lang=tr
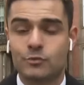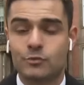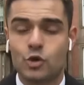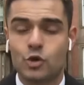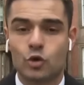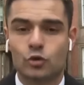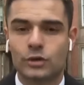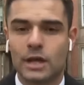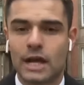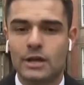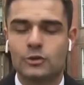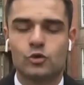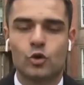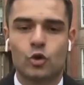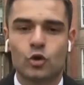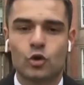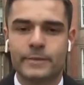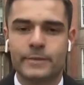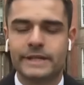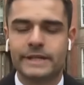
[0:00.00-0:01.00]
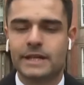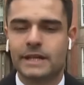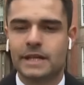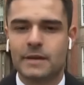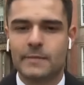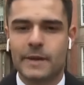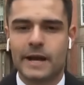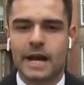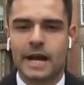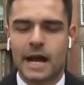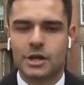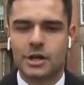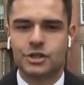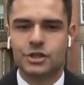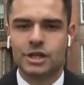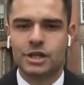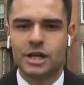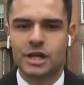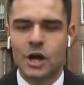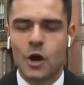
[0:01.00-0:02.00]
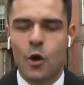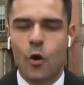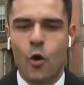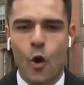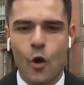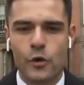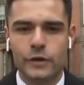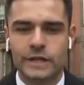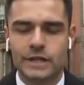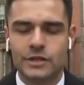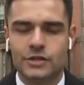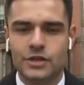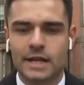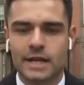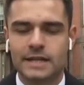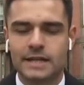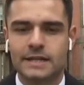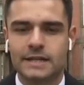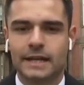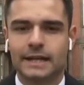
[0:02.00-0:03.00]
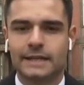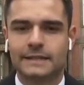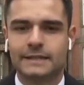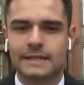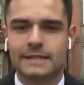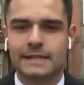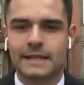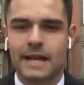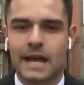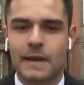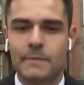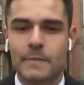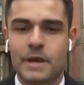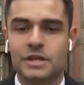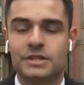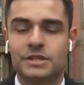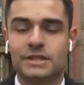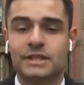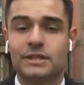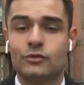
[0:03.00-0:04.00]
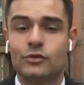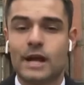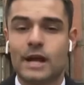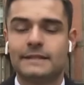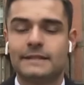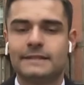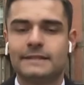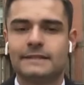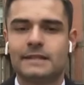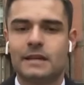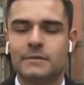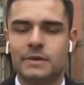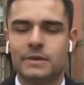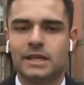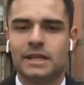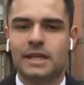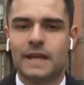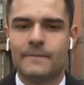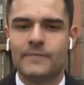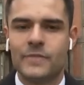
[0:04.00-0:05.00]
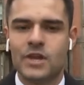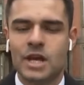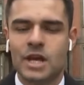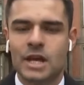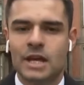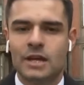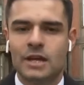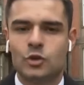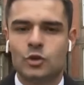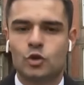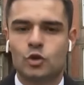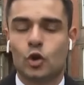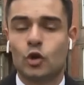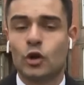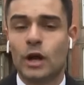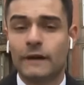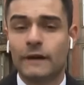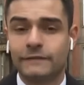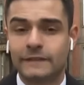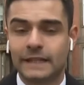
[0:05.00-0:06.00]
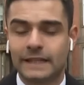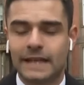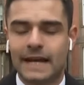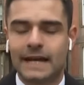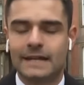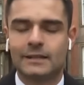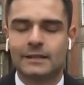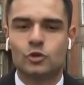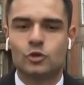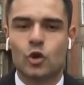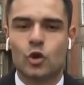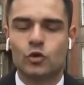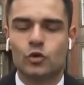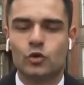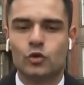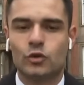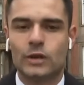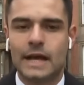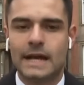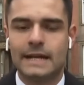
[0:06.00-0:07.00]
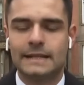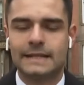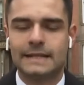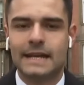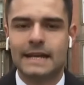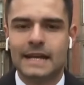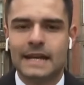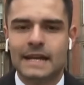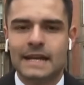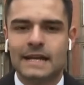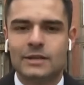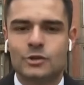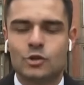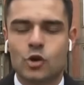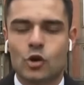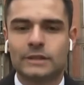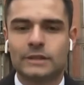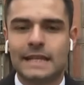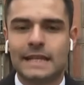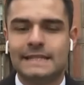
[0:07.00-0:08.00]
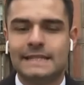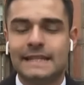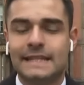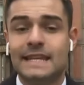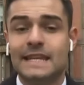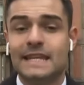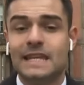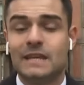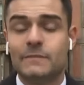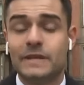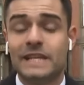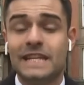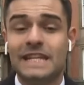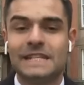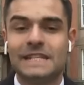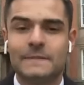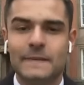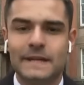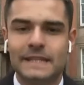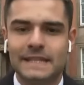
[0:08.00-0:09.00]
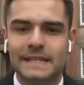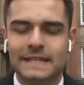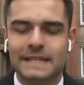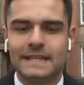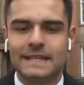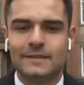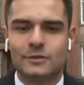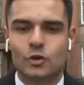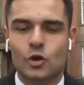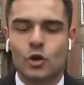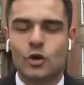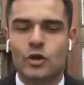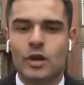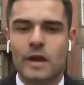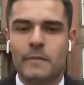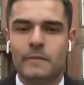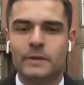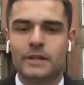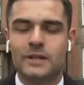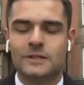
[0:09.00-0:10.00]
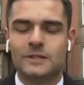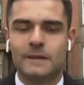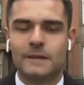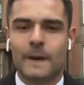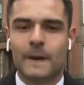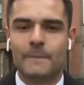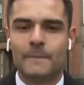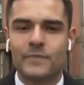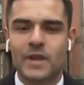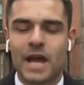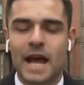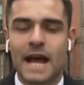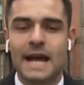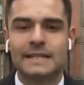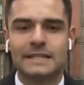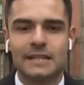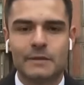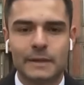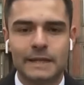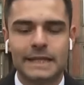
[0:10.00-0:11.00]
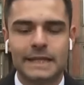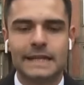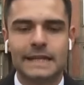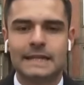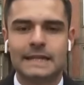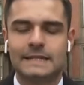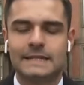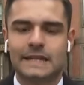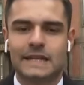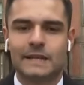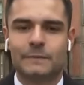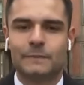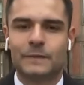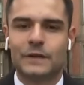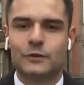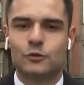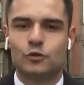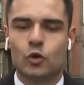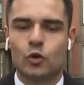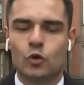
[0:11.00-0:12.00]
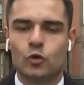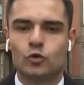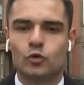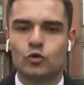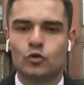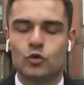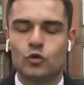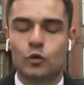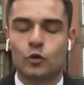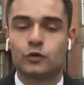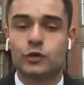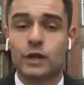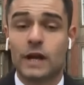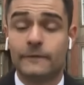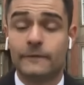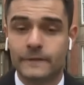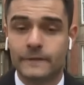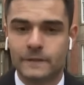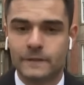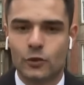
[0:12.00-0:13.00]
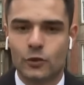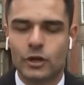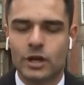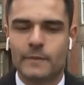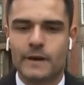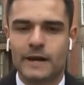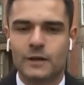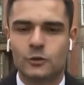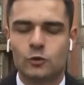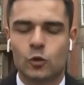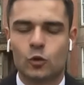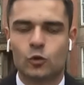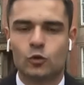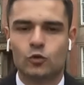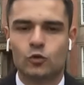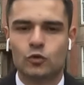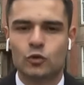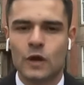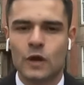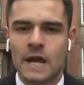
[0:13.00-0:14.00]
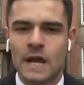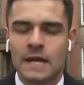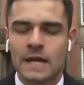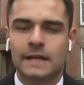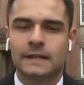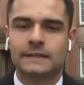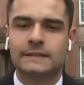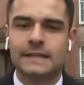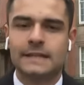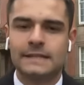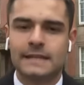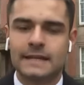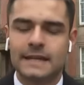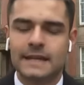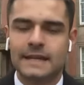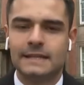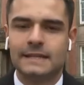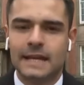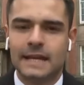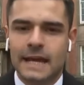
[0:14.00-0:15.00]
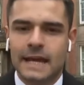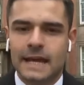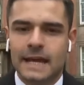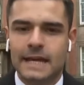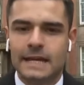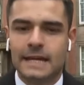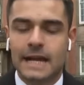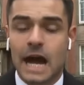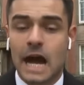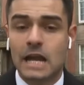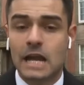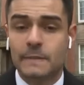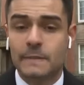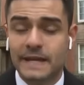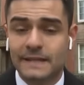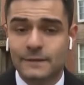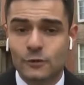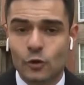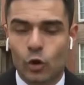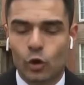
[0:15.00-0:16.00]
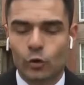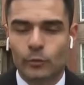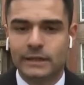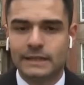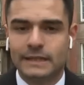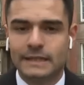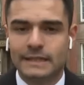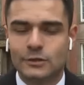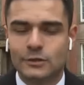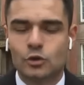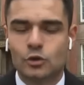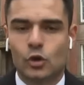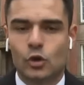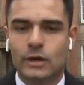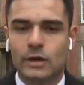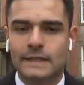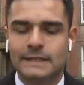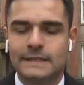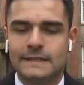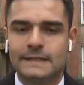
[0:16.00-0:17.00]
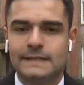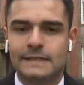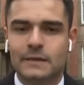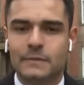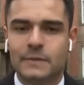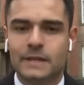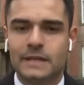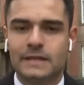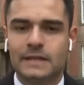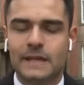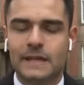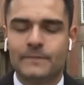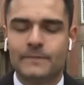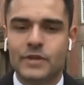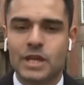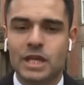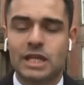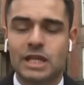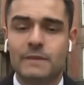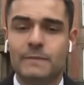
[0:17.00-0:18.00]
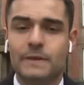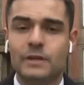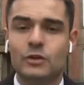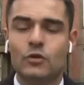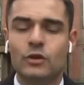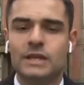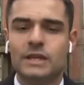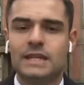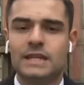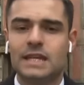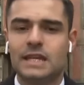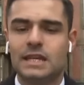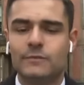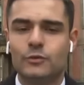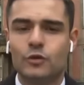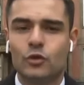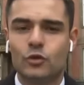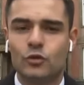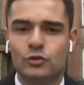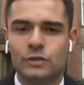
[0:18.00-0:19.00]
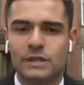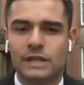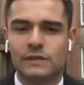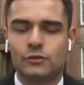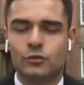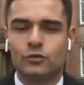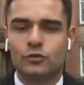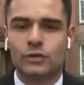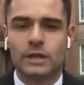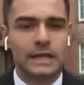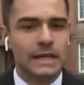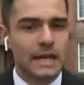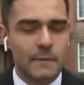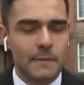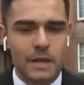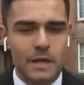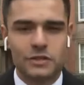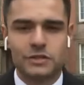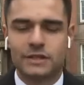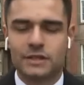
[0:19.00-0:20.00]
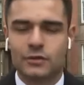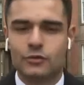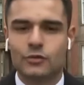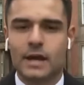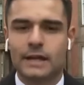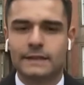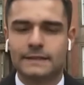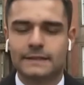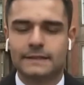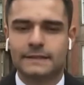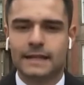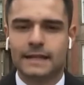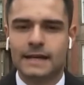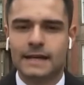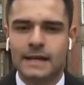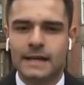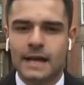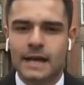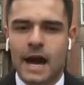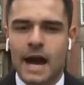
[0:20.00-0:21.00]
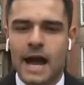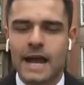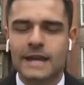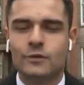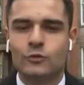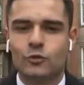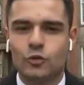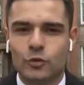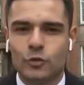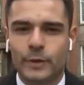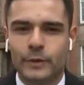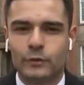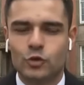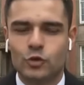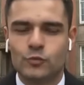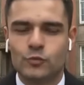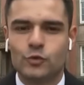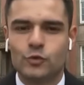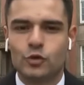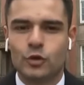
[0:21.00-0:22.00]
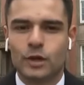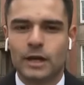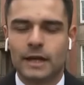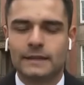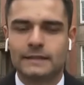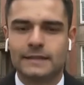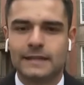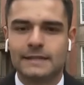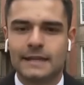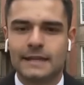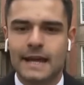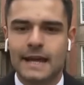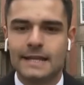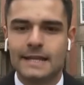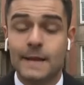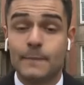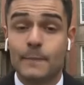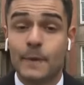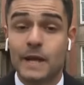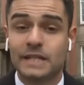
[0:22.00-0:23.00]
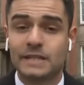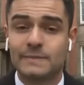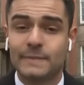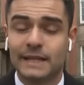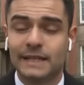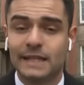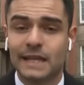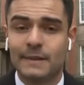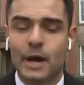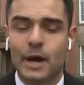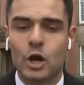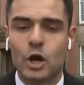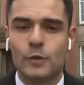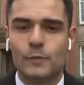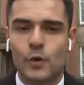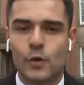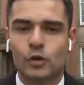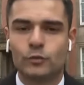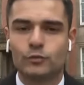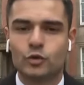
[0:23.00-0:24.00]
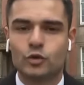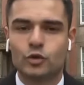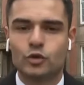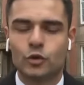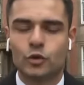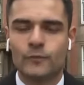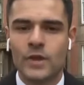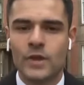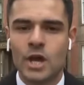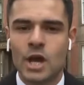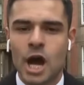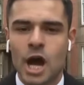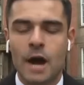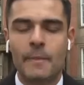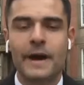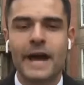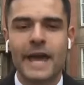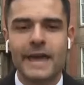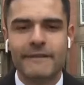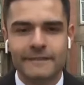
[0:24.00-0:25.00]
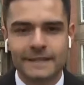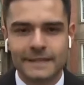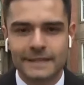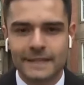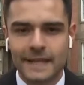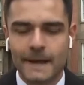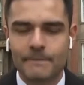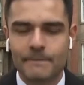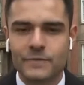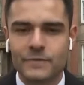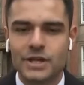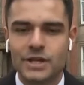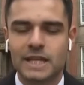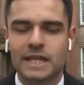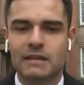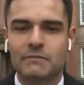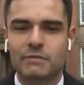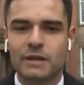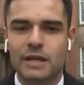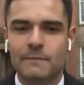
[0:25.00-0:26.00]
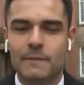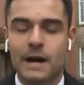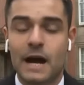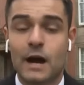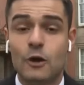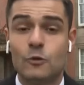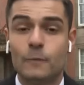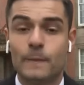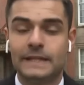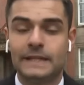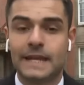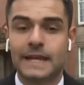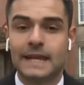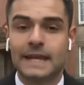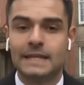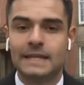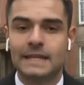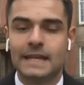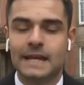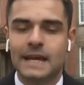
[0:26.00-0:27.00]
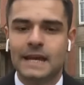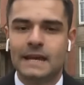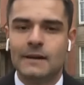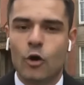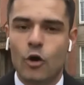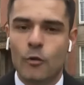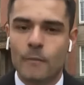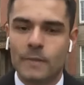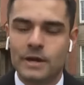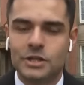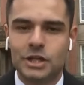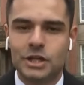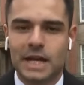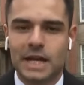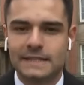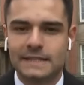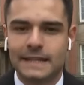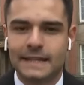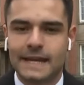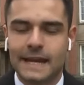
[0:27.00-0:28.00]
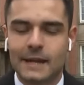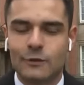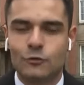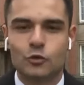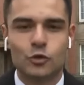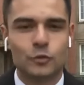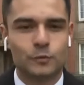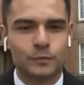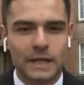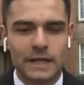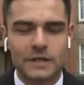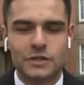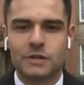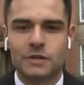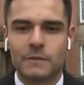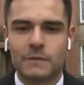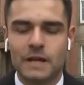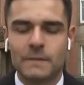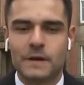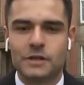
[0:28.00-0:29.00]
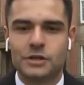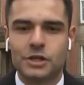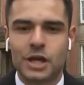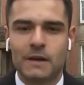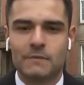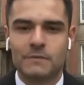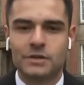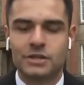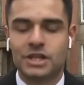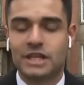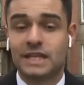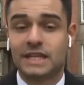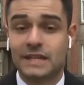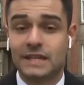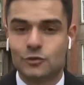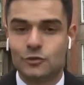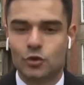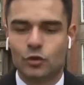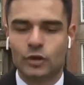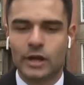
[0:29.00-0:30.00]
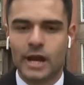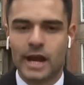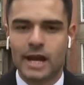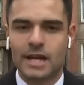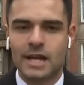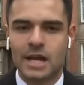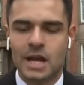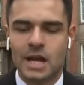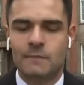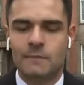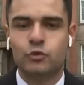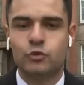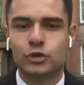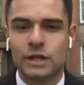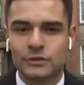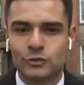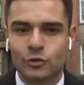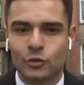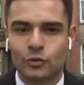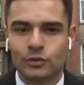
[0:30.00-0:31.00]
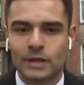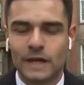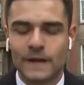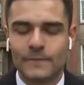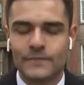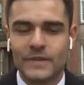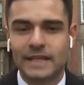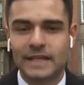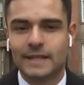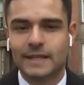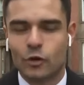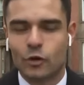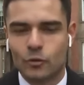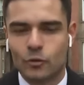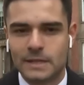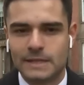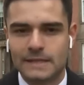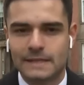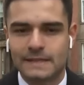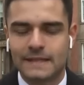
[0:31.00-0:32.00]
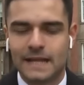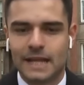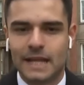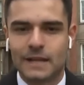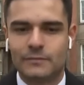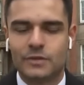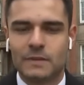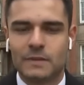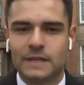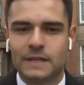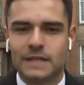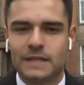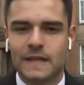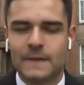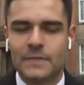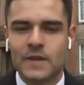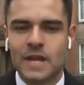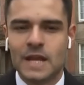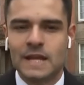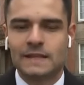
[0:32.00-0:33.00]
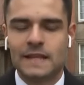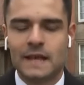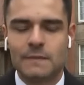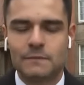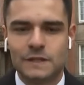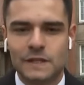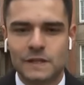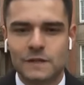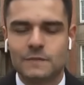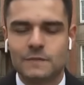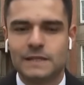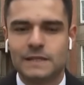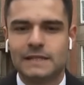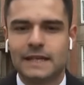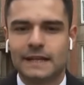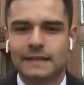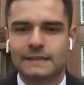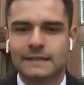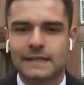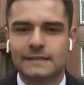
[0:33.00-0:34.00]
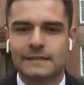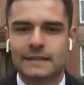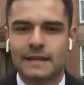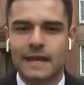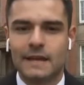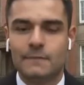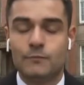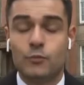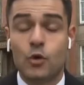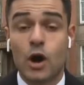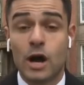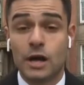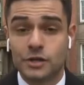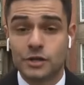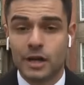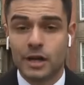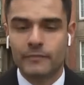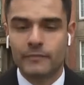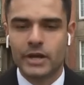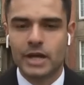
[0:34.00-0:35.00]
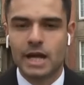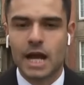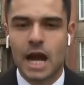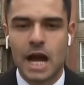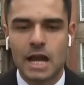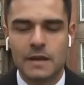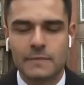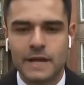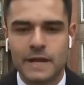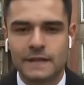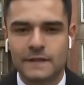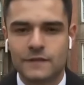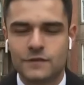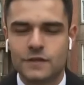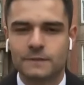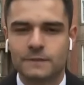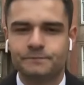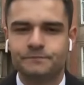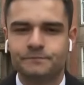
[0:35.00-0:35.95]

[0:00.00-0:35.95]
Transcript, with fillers: çok daha zorlu bir rakibe karşı oynayacak Galatasaray. Manchester United'ın tabii ki e, son haftalarda, son günlerde e, çok da istediği gibi gitmediğini söyleyebiliriz ama her zaman İngiliz ekipleri zorludur. Old Trafford'da oynamak zorludur. Galatasaray'ın e, galibiyeti olmadığını söylediniz hatırlayabilirsiniz tabii ki. 2012-2013 sezonunda yine Manchester United'la aynı gruba düşmüştü Galatasaray. Deplasmanda mağlup olmuştu ama evinde rakibini mağlup ederek o maçı kazanarak gruptan çıkmayı başarmıştı ikinci olarak. Bu sezonda neden olmasın diyelim tabii ki. Temsilcimiz Galatasaray bu akşam da galibiyet için